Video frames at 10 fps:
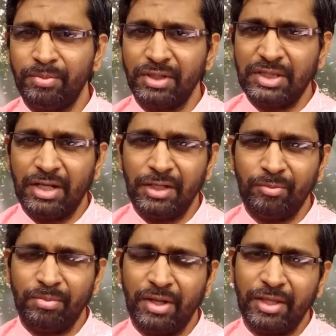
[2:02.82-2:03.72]

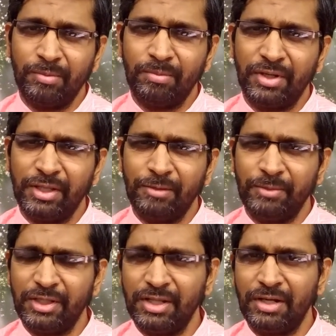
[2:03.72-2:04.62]
பார்த்தாலும் பயம் பயம்
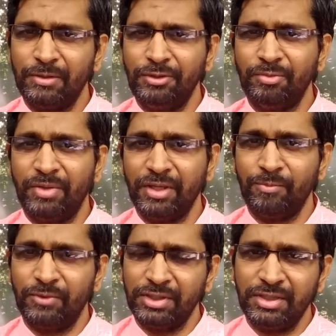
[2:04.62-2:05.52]
ஏதாவது
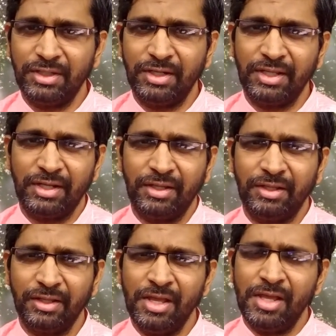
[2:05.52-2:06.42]
பயம் வந்துக்கிட்டே
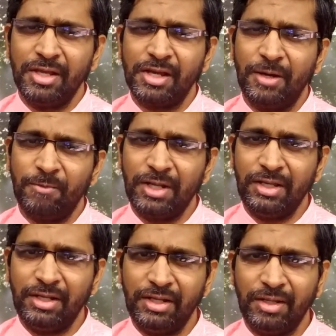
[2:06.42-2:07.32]
இருக்குது
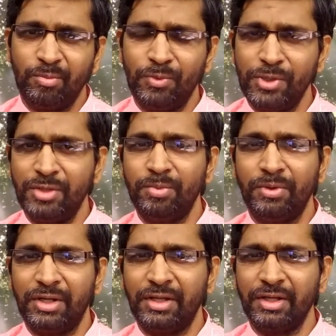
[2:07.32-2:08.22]
கவலையிலேயே நான் மூழ்கி
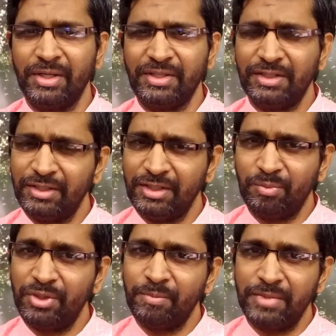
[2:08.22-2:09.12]
போயிருக்கேங்க இதுலேருந்து
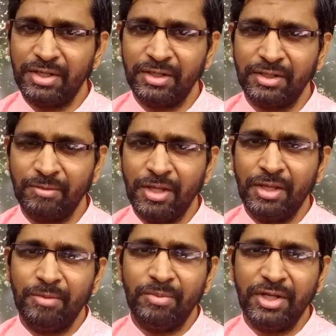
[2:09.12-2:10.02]
எப்படி மீண்டு
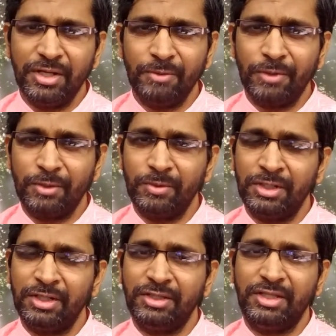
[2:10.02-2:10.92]
மீண்டு
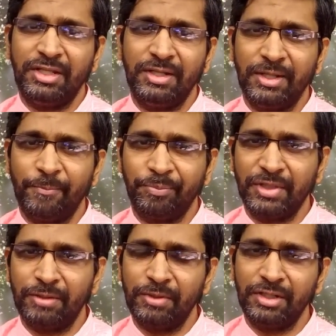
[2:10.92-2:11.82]
வருவதுன்னே தெரியல
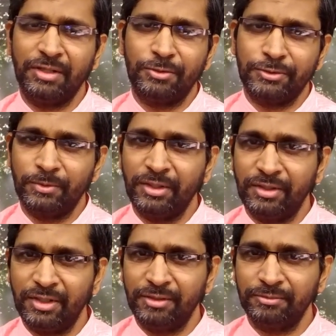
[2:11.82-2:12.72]
அப்படின்னு அவர்
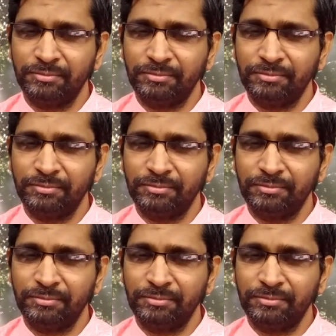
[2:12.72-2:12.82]
சொல்லியிருந்தார்